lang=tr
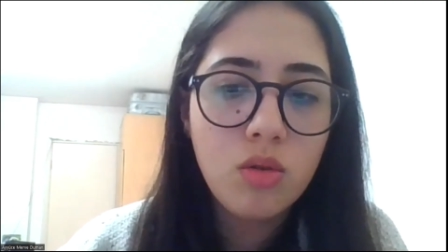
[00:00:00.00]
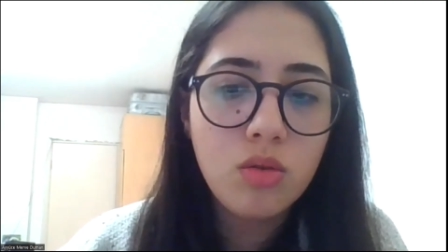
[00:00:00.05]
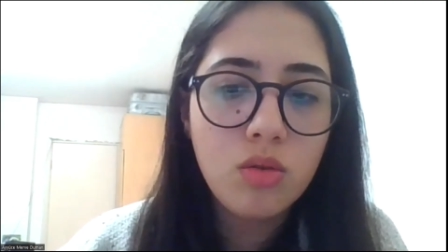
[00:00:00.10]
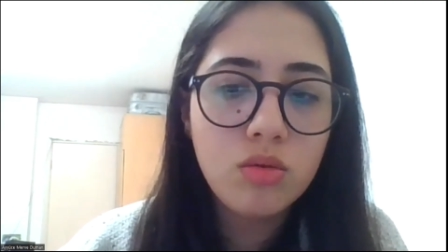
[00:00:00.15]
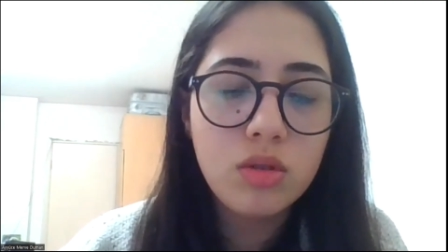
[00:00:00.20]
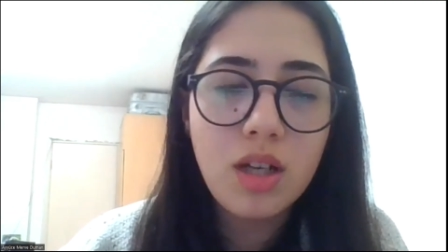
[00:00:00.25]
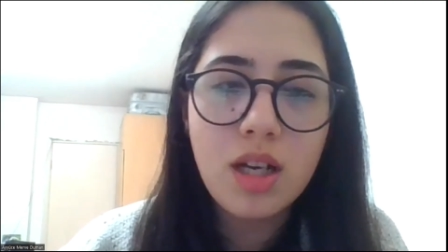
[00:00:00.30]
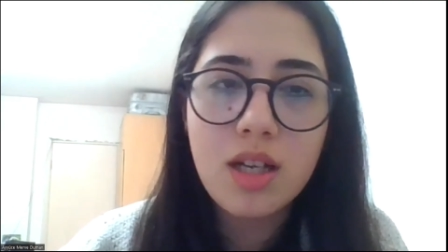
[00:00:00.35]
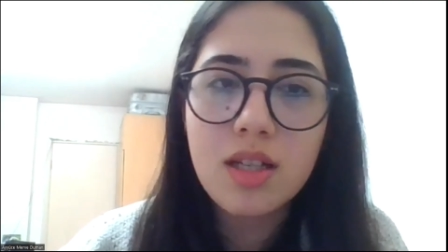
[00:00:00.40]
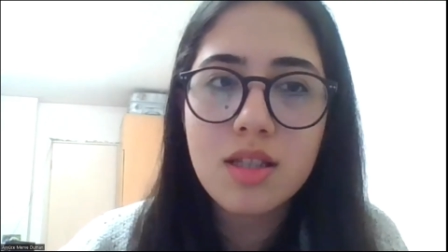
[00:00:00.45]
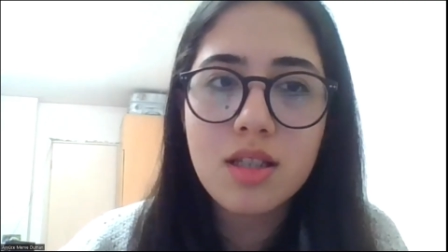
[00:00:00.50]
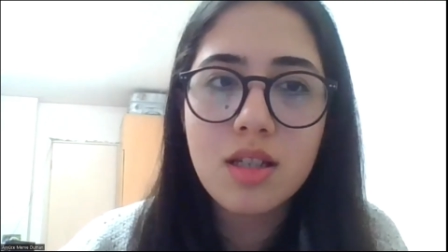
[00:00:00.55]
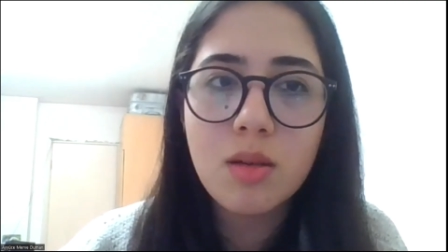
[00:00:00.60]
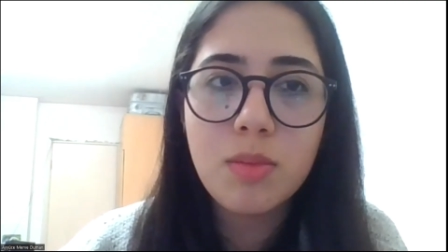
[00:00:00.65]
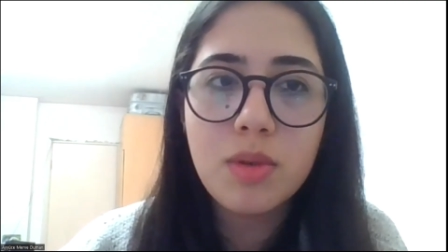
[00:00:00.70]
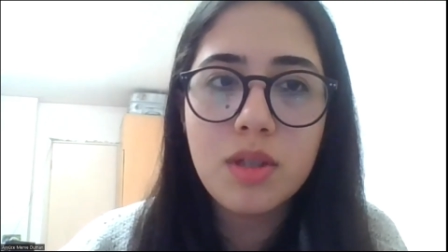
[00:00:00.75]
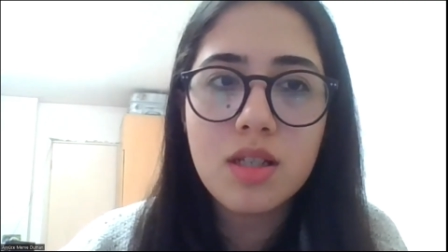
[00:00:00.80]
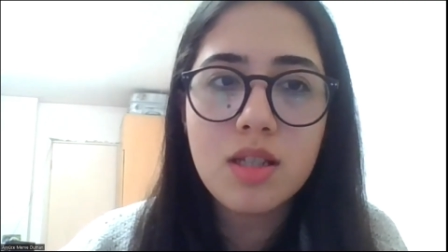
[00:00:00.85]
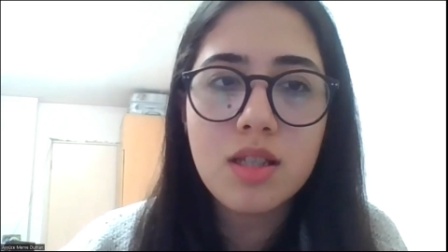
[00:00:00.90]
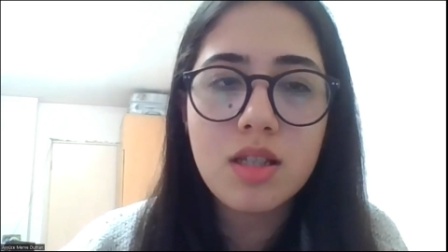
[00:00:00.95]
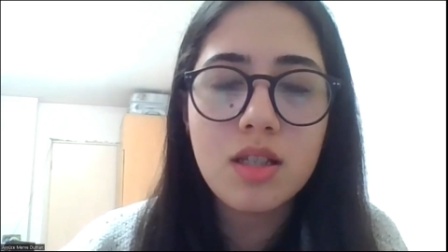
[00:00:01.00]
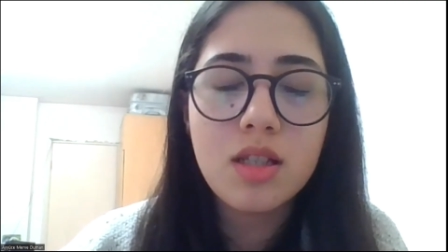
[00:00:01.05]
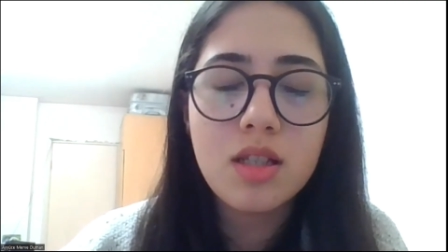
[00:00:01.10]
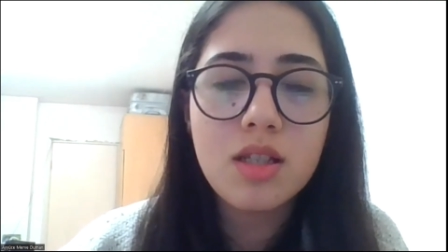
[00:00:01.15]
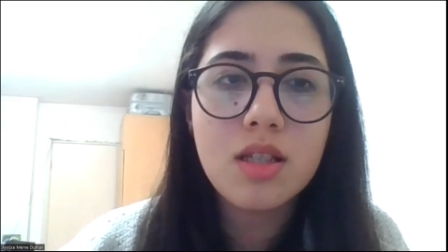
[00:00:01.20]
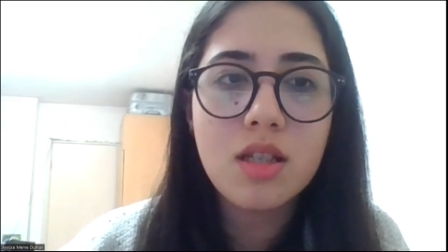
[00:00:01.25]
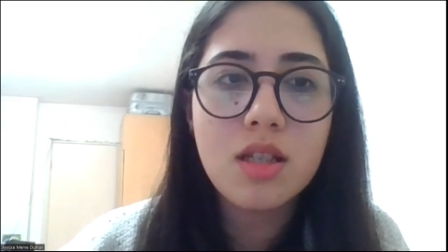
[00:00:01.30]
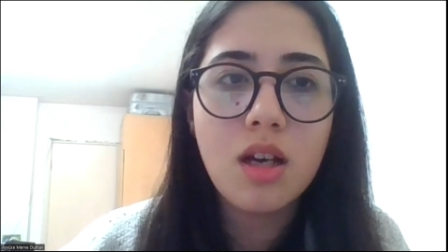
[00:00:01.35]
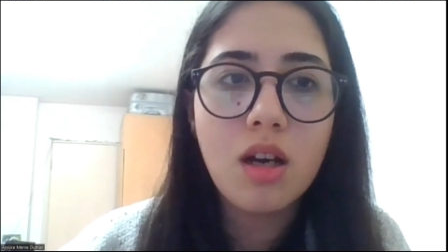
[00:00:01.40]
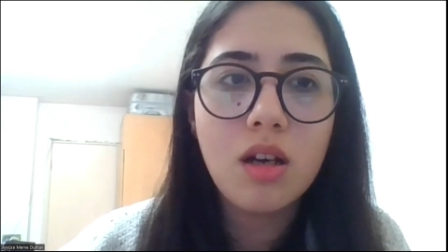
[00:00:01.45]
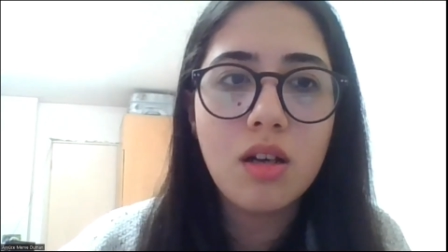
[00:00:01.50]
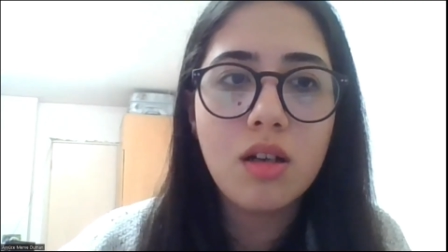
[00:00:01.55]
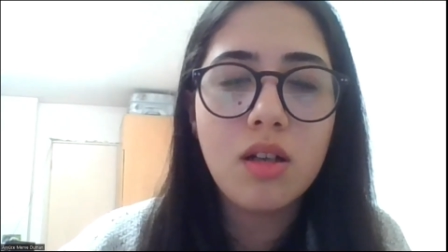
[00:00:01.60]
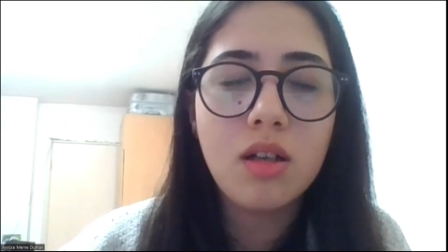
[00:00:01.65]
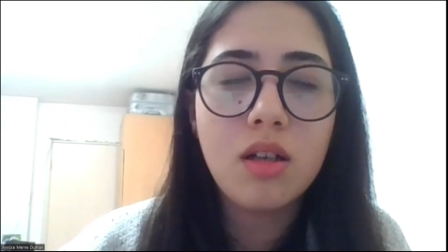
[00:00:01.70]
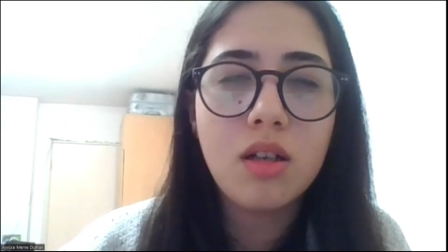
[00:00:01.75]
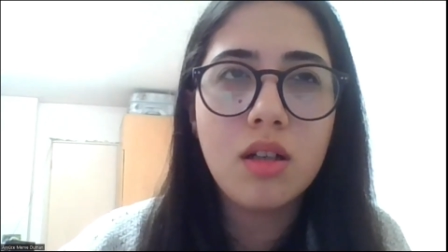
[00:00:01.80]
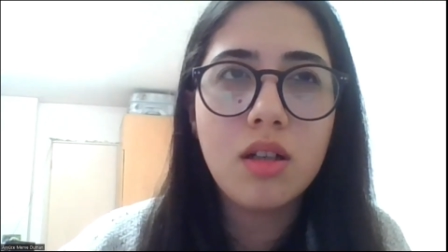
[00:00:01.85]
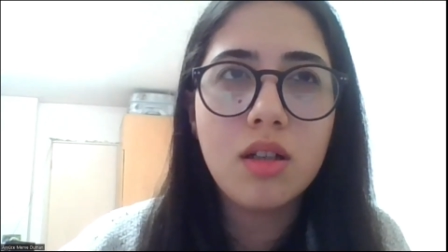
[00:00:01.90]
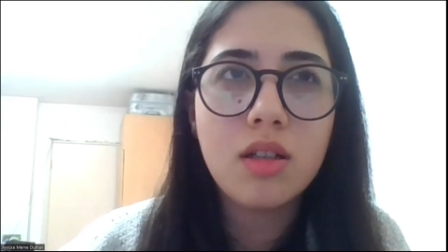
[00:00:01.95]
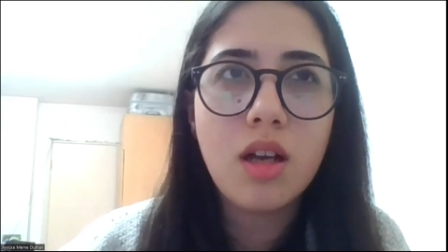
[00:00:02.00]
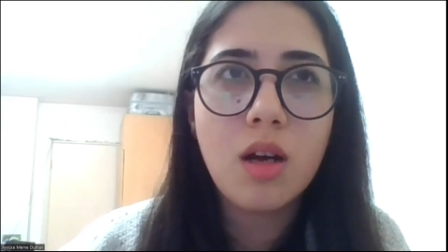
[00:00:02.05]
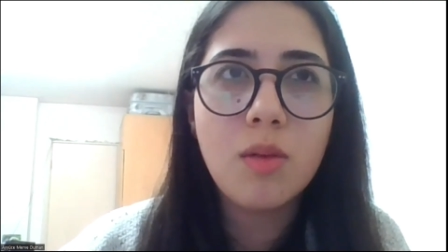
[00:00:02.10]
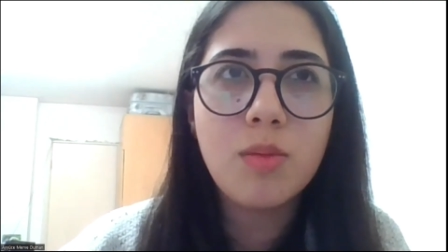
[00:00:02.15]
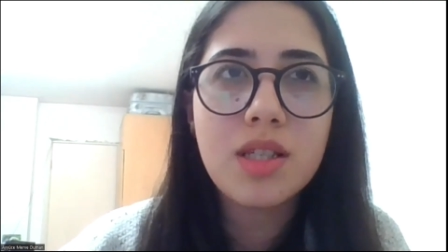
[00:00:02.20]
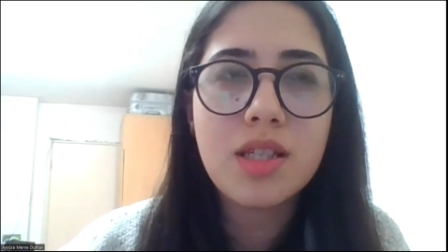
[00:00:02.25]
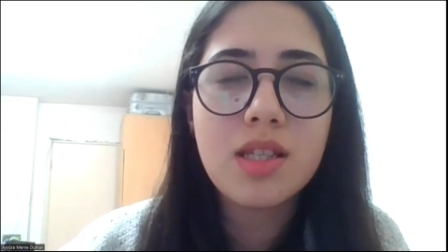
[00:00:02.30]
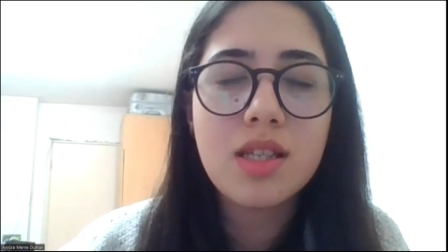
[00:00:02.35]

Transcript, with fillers: Onu yazdırabilirsiniz. E, ama